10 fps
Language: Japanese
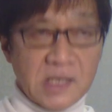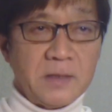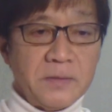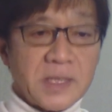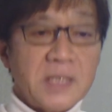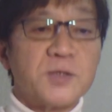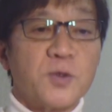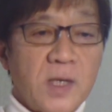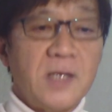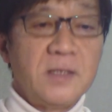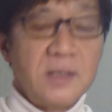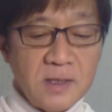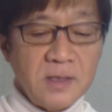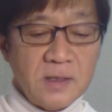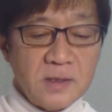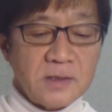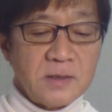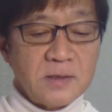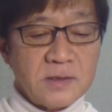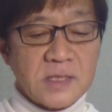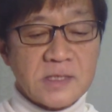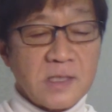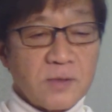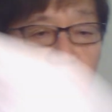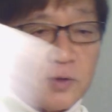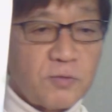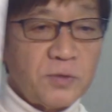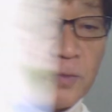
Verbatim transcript: 三種町はさすがこういうところも